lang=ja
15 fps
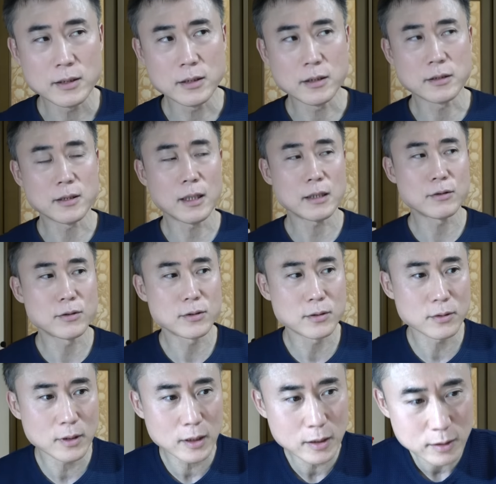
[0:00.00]
実際
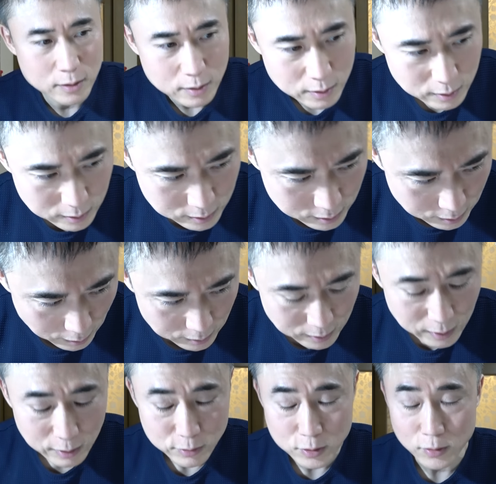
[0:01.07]
薬使っ
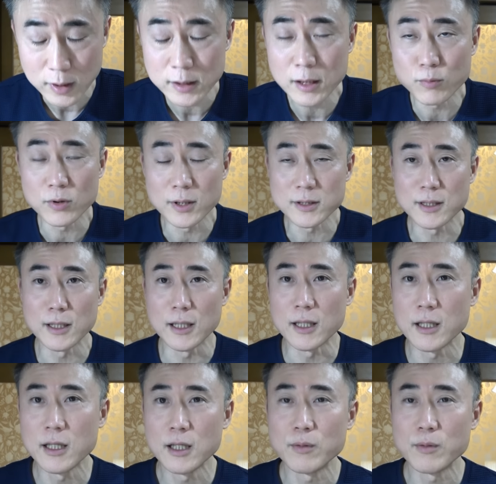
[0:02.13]
てる人がいてもですね、